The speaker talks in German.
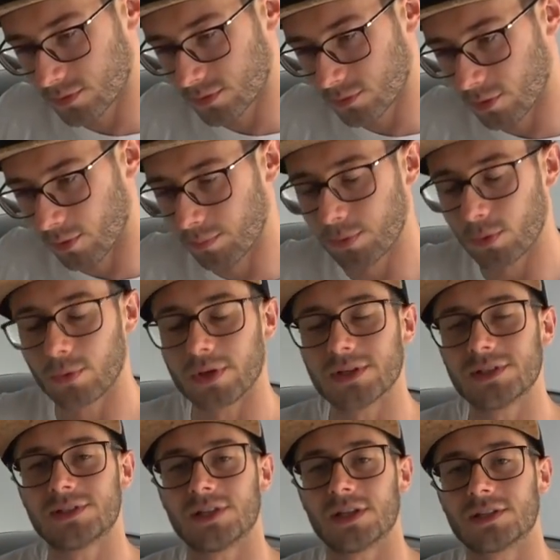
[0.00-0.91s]
Kupplung
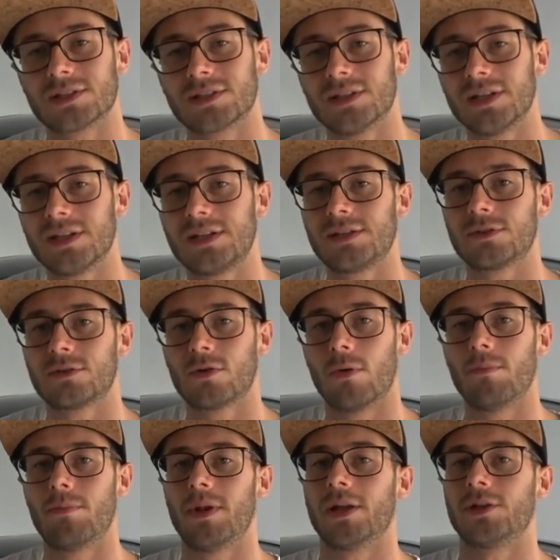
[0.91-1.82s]
ist jetzt nicht
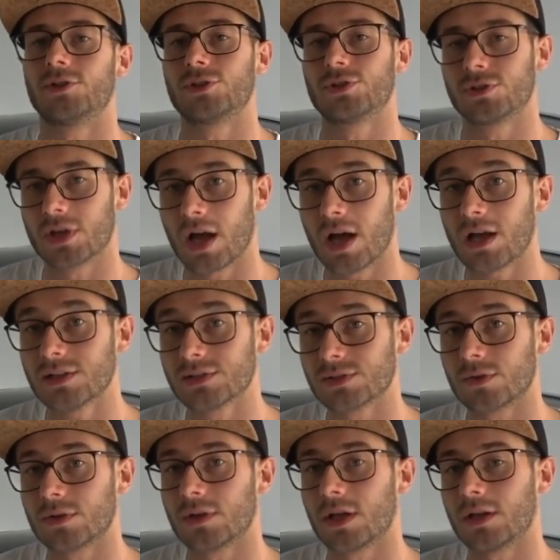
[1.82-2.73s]
komplett starr,
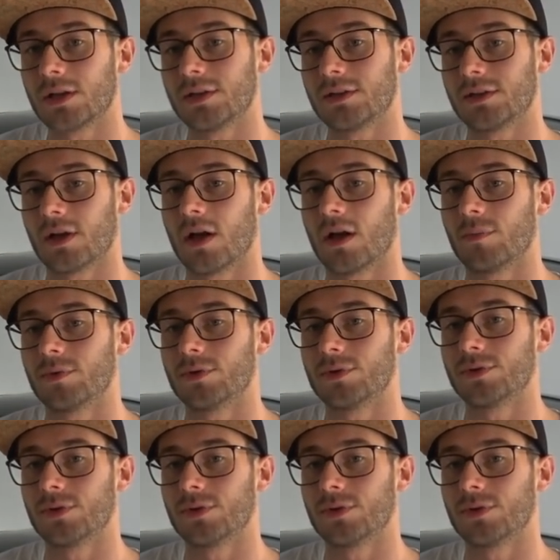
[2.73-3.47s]
sondern ich habe